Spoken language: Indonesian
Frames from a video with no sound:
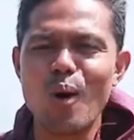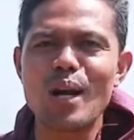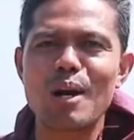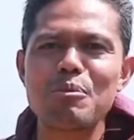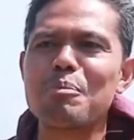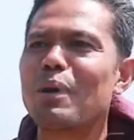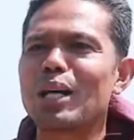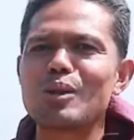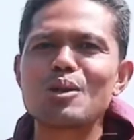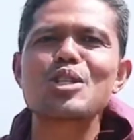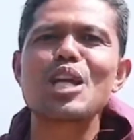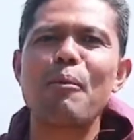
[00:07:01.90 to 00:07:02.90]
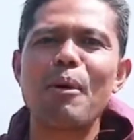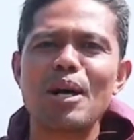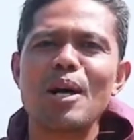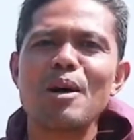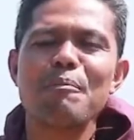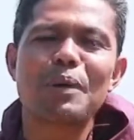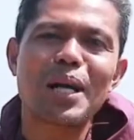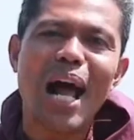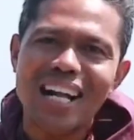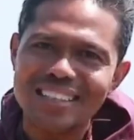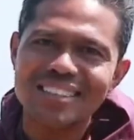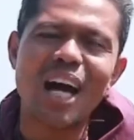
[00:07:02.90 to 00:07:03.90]
orang, membantu sesama
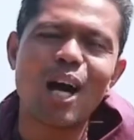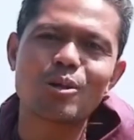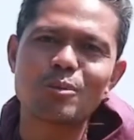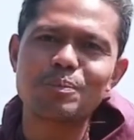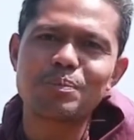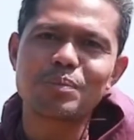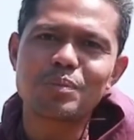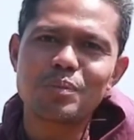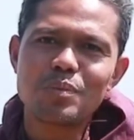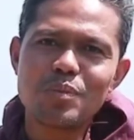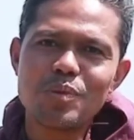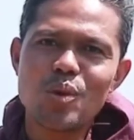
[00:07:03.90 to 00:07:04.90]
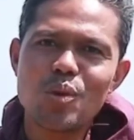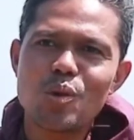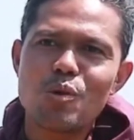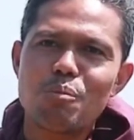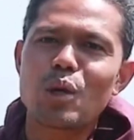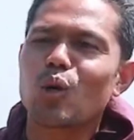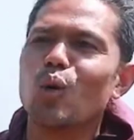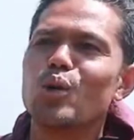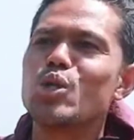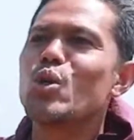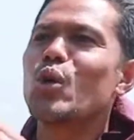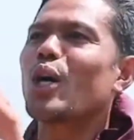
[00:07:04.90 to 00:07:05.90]
perantau
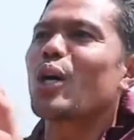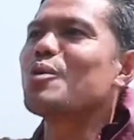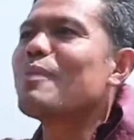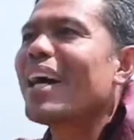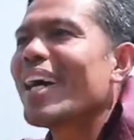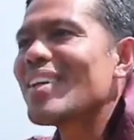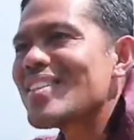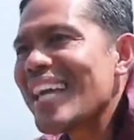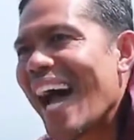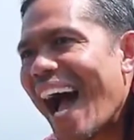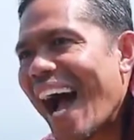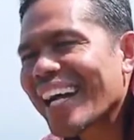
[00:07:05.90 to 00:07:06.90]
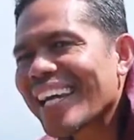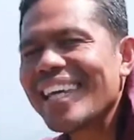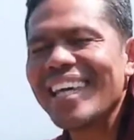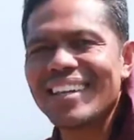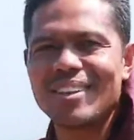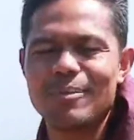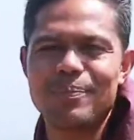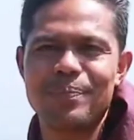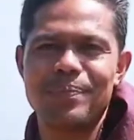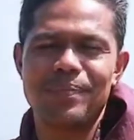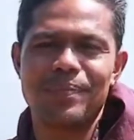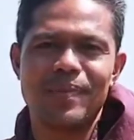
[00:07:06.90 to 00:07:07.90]
berkunjung ke rumah sakit,
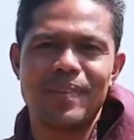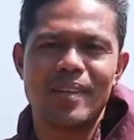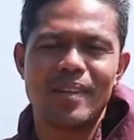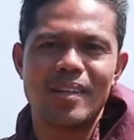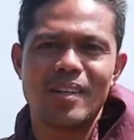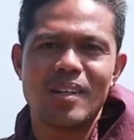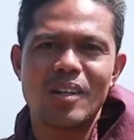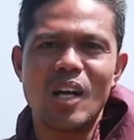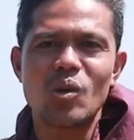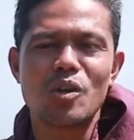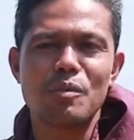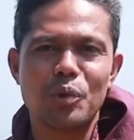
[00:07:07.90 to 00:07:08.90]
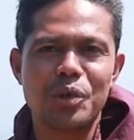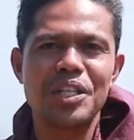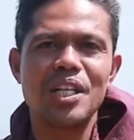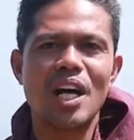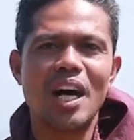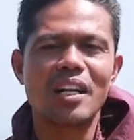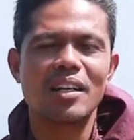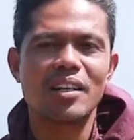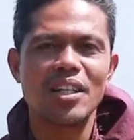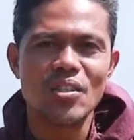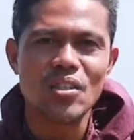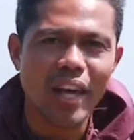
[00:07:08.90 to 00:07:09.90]
lalu kemudian
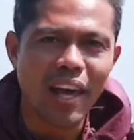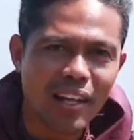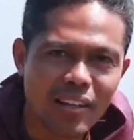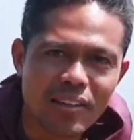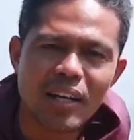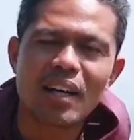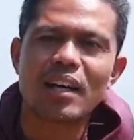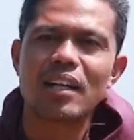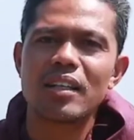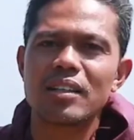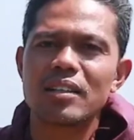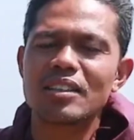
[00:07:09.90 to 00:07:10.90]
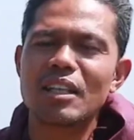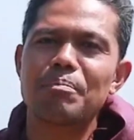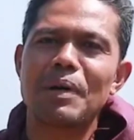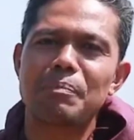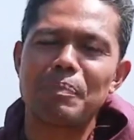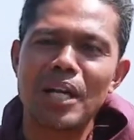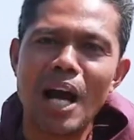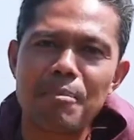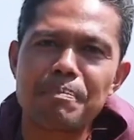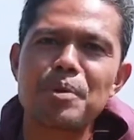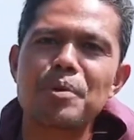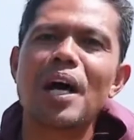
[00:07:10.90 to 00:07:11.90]
di shelter, tempat
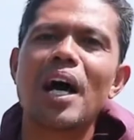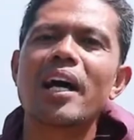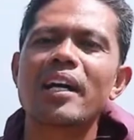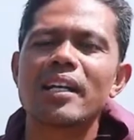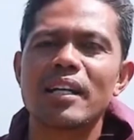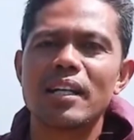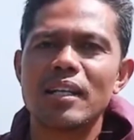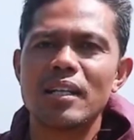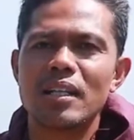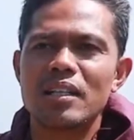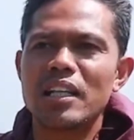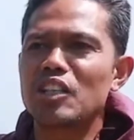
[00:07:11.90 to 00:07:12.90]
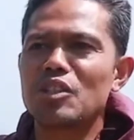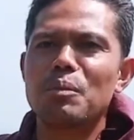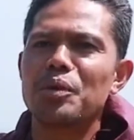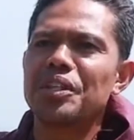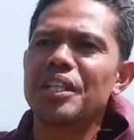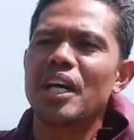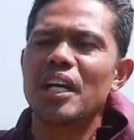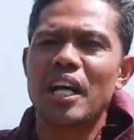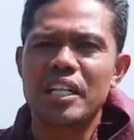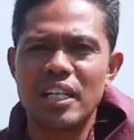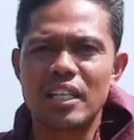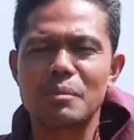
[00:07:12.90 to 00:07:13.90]
penampungan, dan kemudian
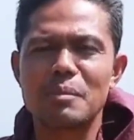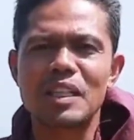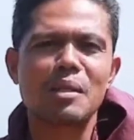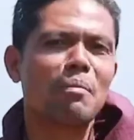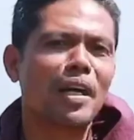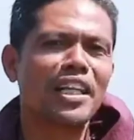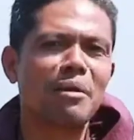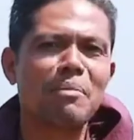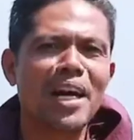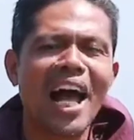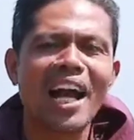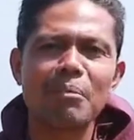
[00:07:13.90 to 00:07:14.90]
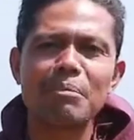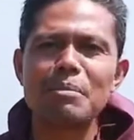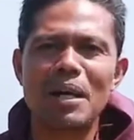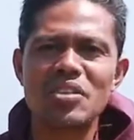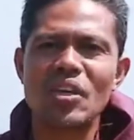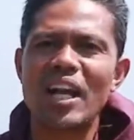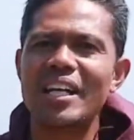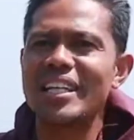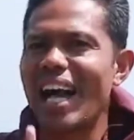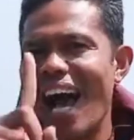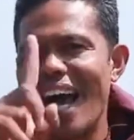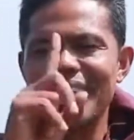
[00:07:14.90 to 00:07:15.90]
ada teman-teman yang mengalami masalah
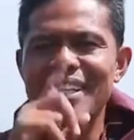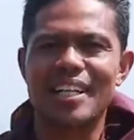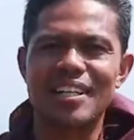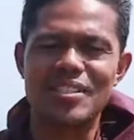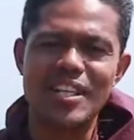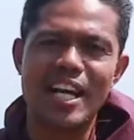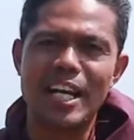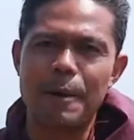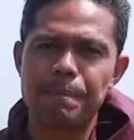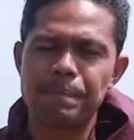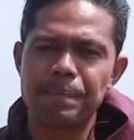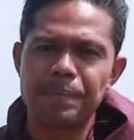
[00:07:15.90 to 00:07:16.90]
dia hadir di sana.